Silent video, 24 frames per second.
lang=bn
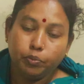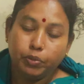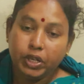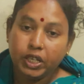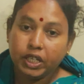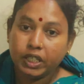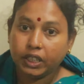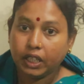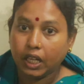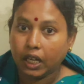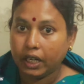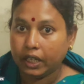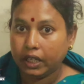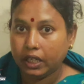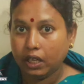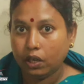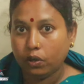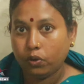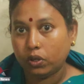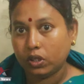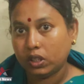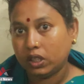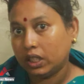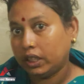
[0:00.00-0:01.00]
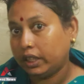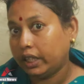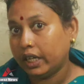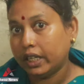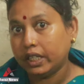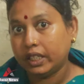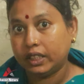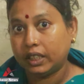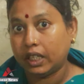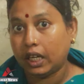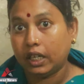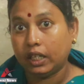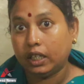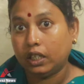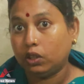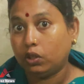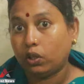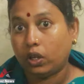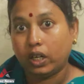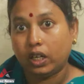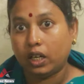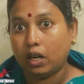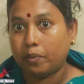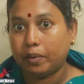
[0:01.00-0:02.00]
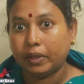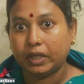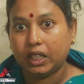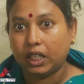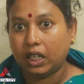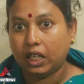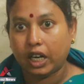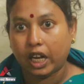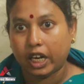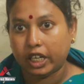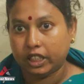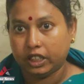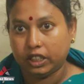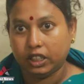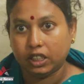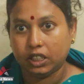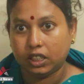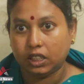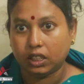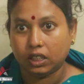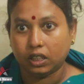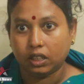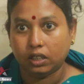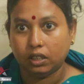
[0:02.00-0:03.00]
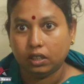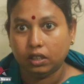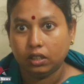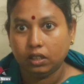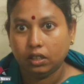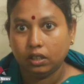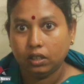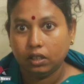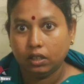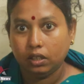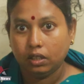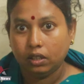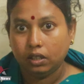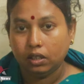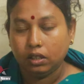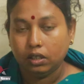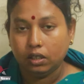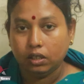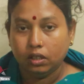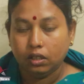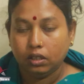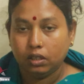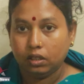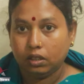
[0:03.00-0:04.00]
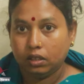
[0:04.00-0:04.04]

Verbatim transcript: বিশ তারিখ কি করছে তেইশ তারিখে ধরেন আমাদের লাশ দিছে আচ্ছা, মানে